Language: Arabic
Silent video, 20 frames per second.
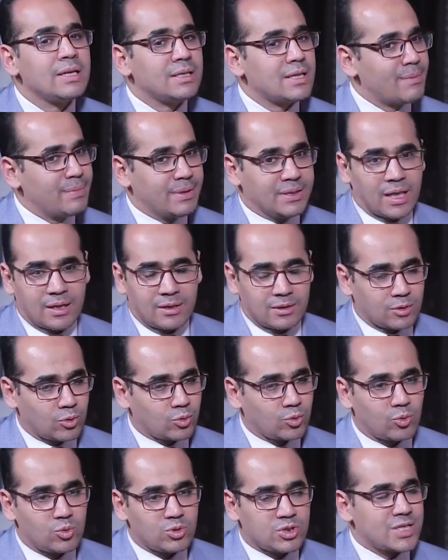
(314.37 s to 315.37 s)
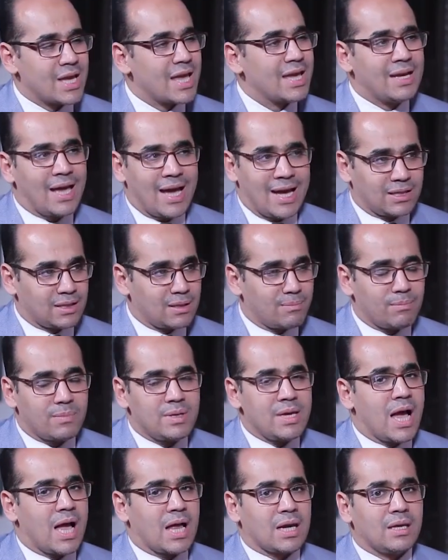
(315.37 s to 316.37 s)
نبعد عن التكنولوجيا الى حد
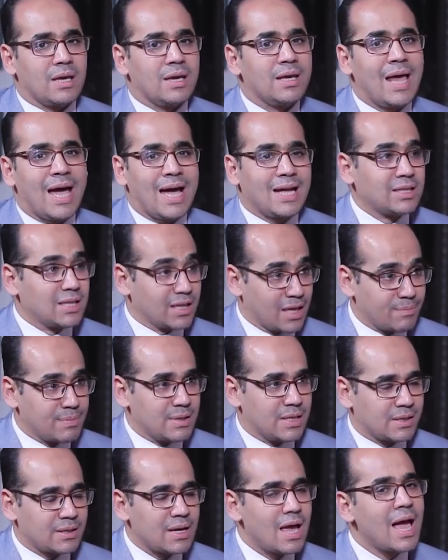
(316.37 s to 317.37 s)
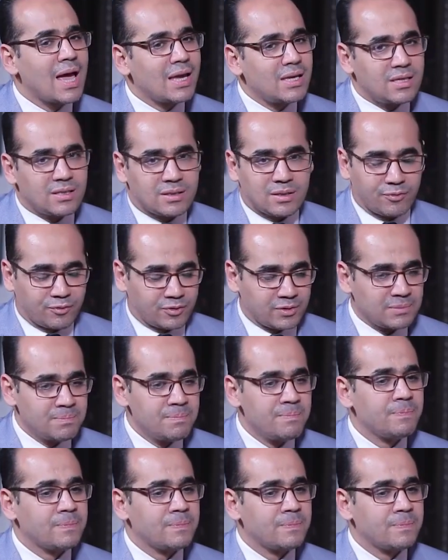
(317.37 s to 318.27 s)
يعني الى حد كبير اي طفل